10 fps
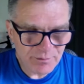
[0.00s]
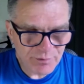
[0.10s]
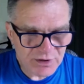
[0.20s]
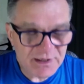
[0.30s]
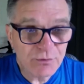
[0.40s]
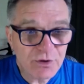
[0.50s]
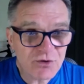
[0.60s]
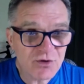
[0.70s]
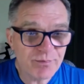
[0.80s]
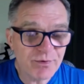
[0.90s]
kreuje
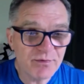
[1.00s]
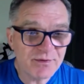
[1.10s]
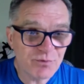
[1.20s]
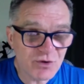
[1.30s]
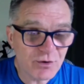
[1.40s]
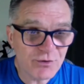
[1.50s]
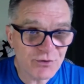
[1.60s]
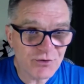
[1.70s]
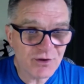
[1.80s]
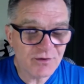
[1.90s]
się pomysł,
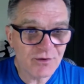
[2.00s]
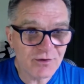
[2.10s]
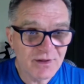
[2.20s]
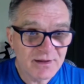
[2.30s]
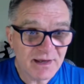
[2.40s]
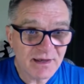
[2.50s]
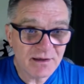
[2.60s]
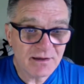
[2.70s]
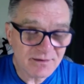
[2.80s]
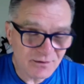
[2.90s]
przychodzi się do takiej
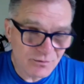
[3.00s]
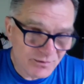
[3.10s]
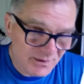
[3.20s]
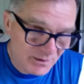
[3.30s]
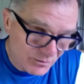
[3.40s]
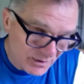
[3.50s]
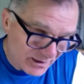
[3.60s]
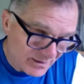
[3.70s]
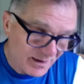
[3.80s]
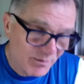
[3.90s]
instytucji, która
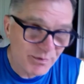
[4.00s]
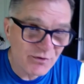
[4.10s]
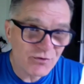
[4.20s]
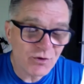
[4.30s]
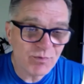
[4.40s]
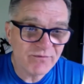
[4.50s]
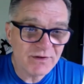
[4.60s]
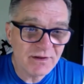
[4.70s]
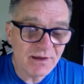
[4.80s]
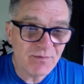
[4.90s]
jest, jakby powiedzieć,
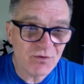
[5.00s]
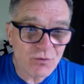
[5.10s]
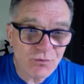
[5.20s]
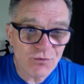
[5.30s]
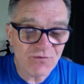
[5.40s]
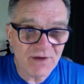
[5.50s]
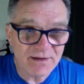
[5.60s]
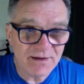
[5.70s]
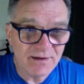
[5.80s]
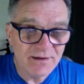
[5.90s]
odpowiednikiem rządu
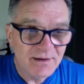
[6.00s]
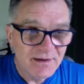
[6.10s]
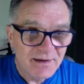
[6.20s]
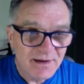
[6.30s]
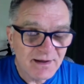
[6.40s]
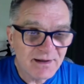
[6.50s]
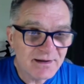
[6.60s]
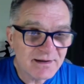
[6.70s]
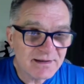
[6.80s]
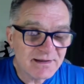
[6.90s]
świata,
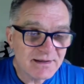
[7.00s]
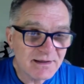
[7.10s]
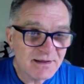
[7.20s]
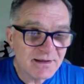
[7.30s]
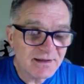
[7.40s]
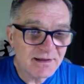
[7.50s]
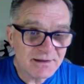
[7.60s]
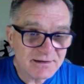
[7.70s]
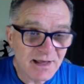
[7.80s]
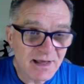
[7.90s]
i
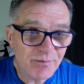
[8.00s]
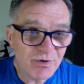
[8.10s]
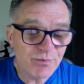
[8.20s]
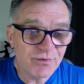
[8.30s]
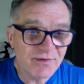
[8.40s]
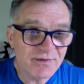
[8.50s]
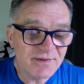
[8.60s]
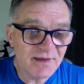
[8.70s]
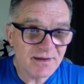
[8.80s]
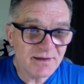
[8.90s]
ta
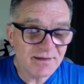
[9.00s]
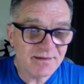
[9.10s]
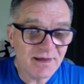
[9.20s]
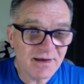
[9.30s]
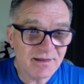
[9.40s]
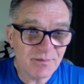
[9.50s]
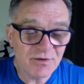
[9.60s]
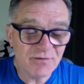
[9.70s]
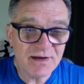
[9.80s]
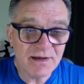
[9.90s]
propozycja jest
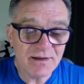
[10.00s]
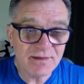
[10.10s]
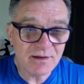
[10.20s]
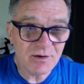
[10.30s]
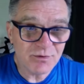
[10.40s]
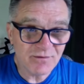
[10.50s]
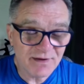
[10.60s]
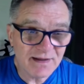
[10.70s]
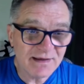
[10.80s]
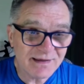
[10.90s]
akceptowana, jest
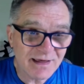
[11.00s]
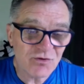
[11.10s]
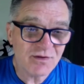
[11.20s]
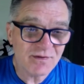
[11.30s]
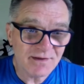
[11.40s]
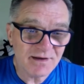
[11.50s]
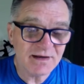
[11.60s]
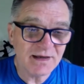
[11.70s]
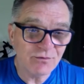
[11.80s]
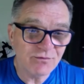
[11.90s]
adoptowana i każdy z tych
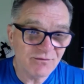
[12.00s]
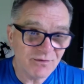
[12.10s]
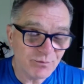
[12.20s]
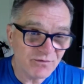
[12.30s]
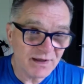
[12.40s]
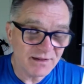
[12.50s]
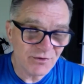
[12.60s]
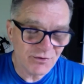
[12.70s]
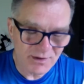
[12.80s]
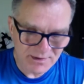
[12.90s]
krajów wypowiada
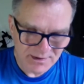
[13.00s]
się.